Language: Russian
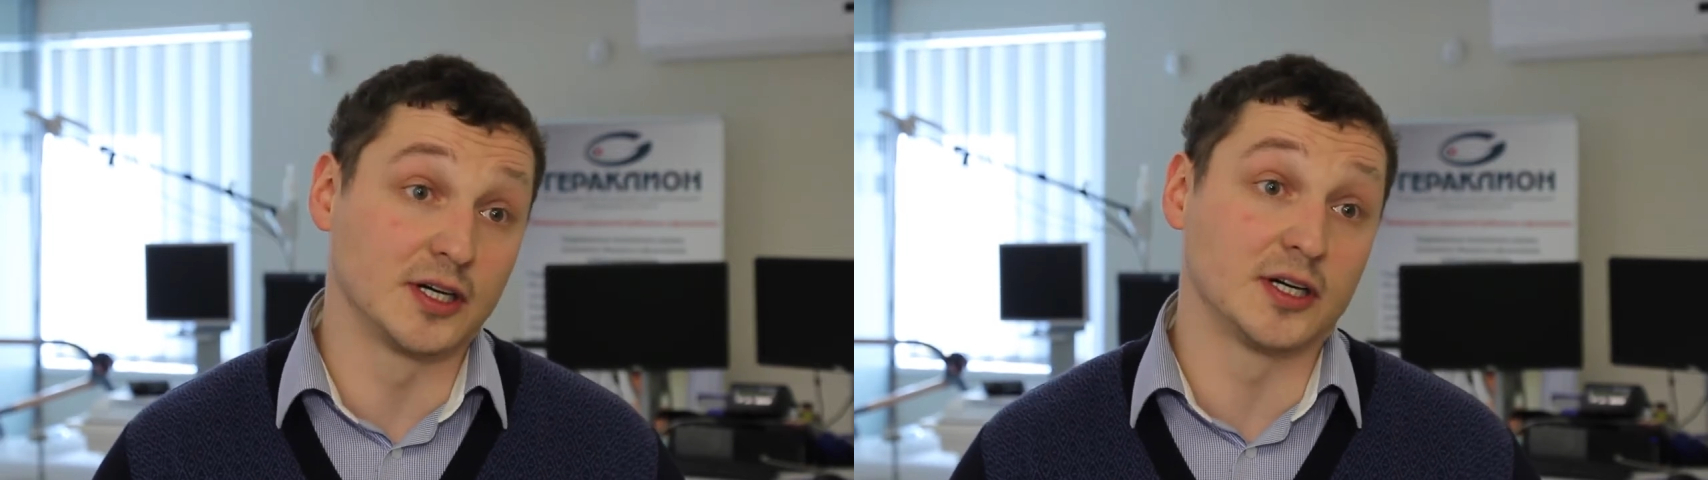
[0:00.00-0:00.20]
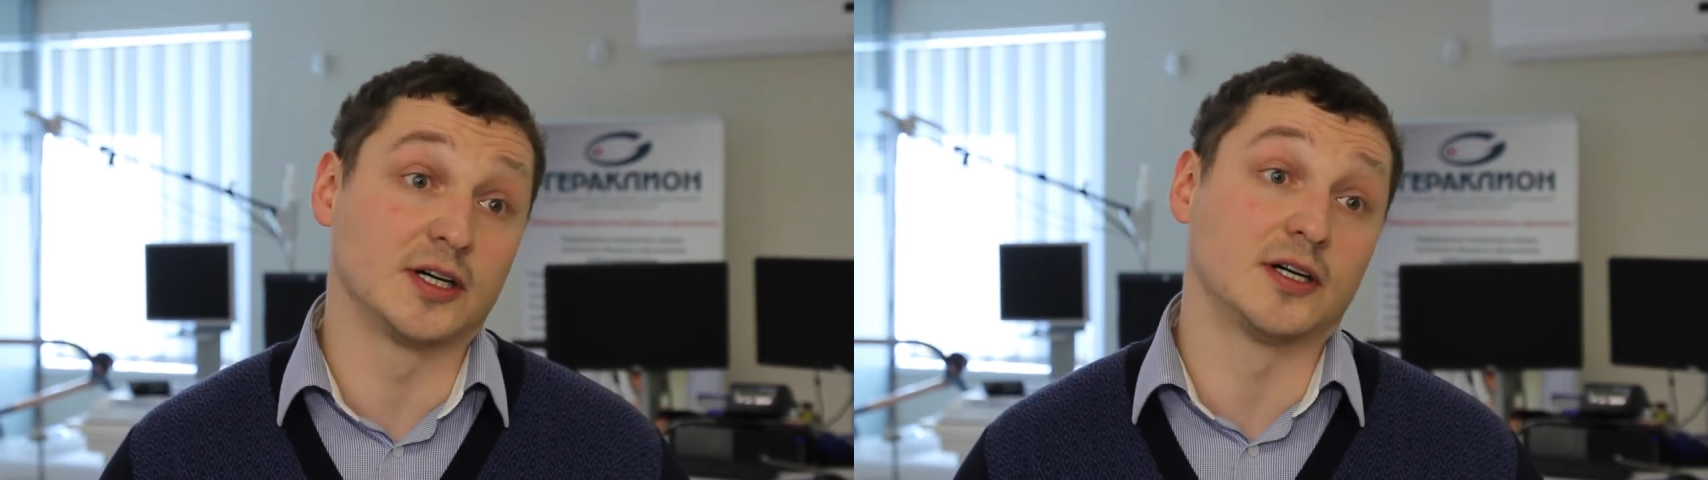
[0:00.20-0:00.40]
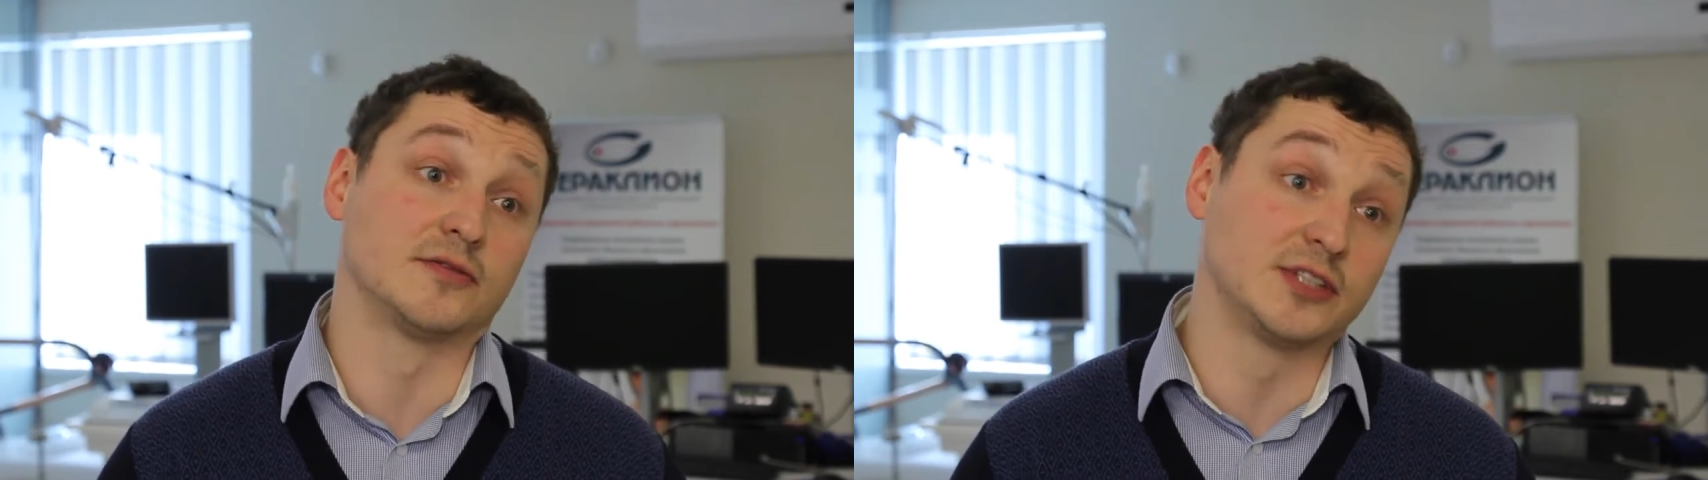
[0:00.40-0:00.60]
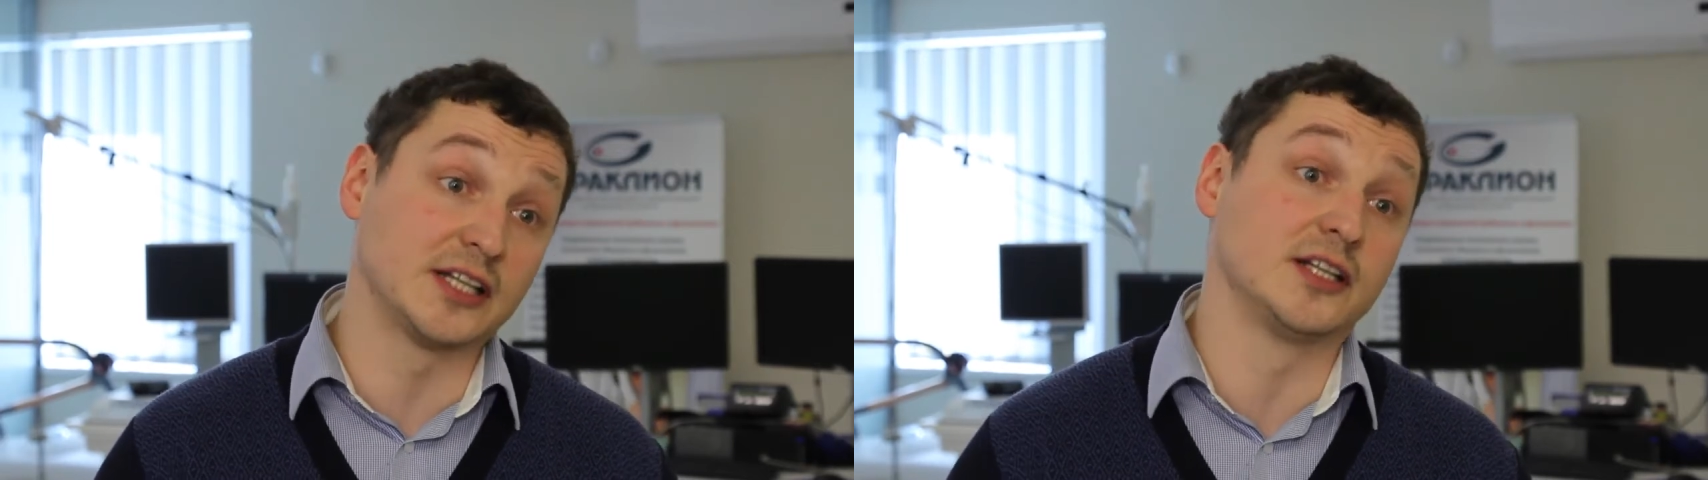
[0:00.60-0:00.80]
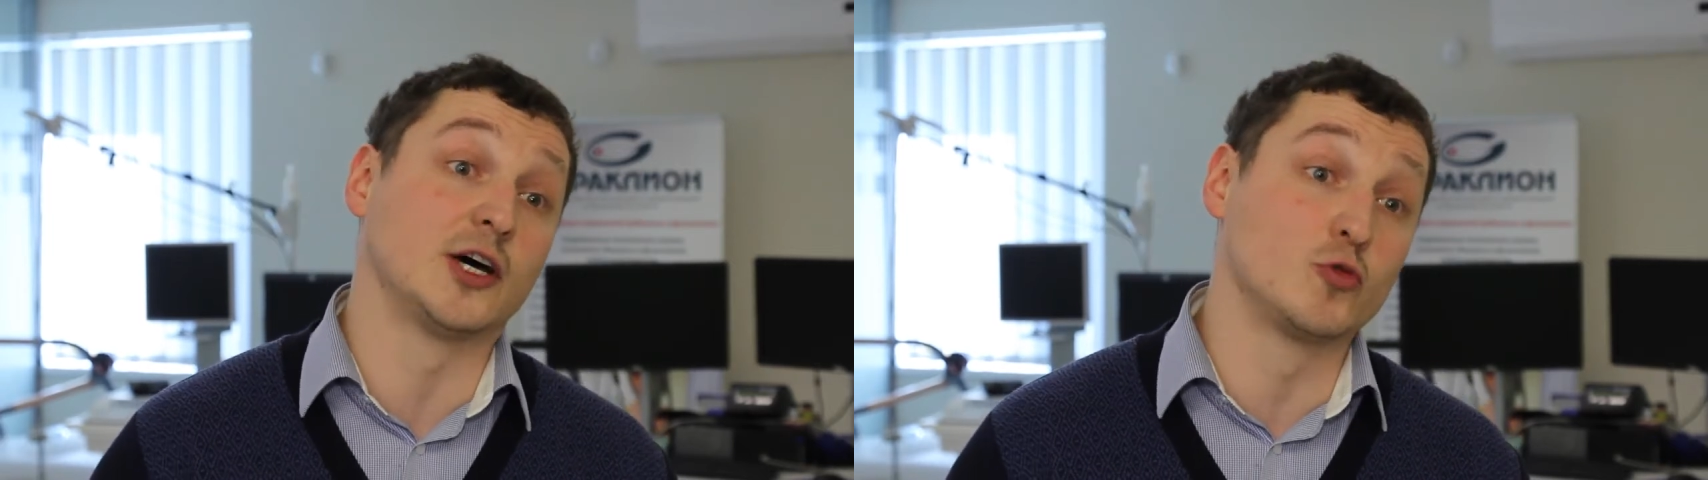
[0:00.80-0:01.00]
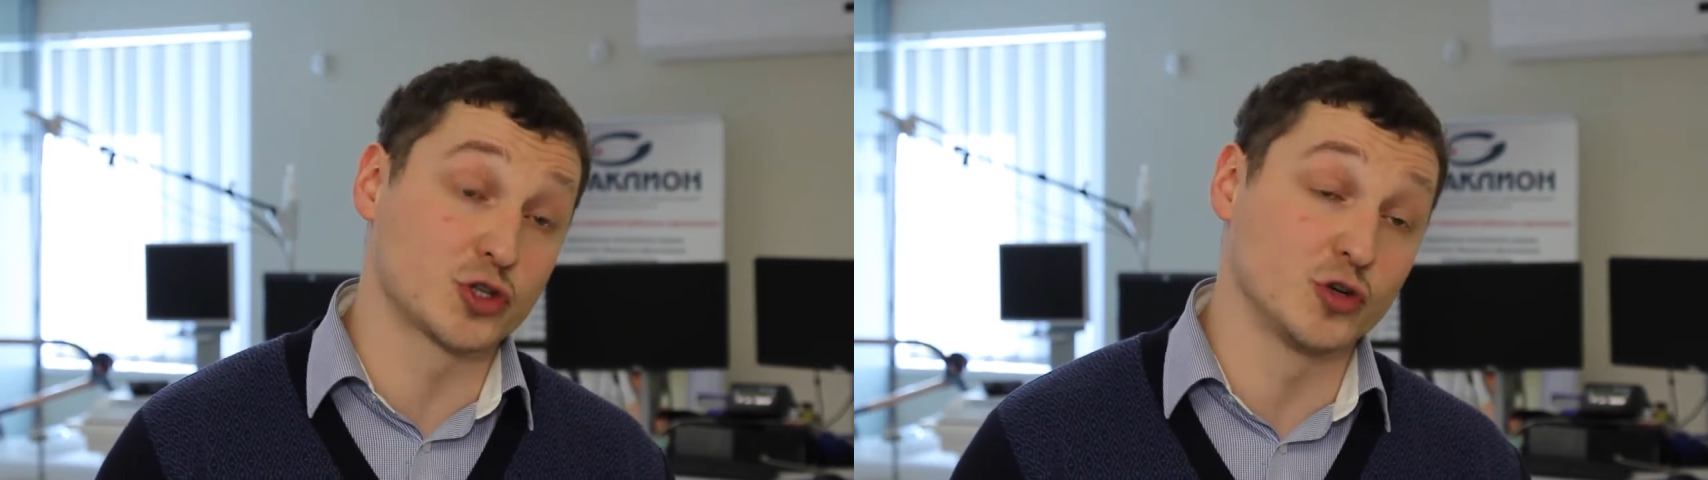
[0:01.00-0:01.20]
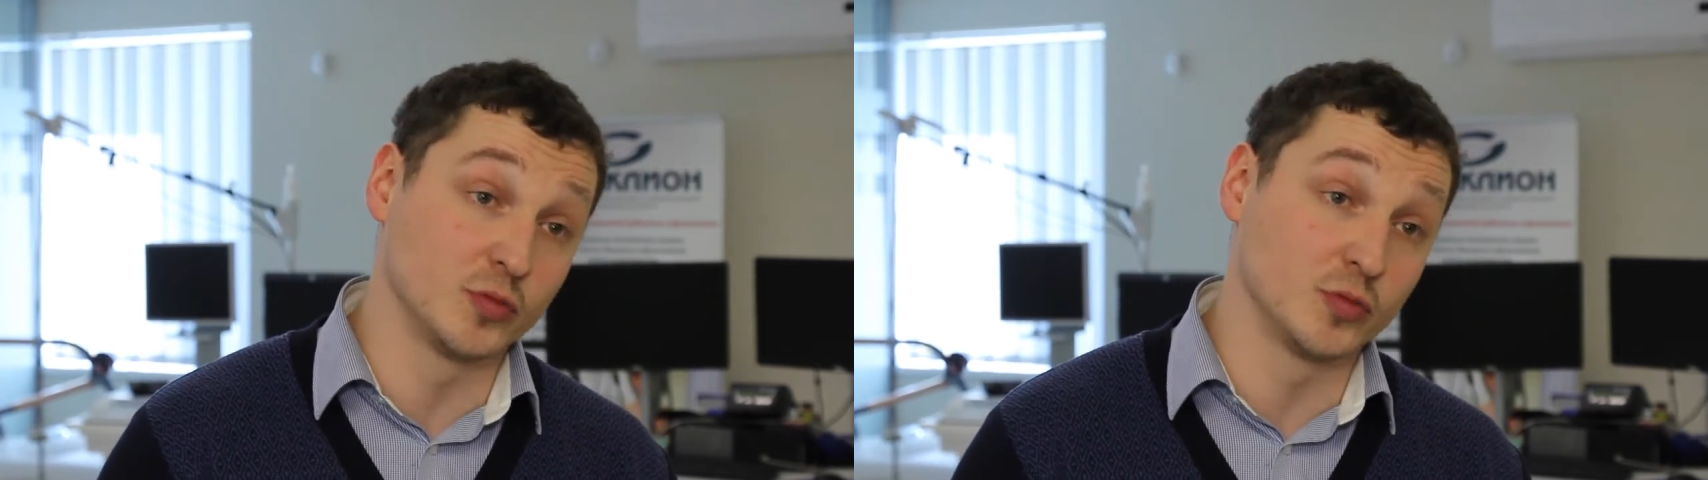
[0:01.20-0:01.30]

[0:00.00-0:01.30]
в данной научной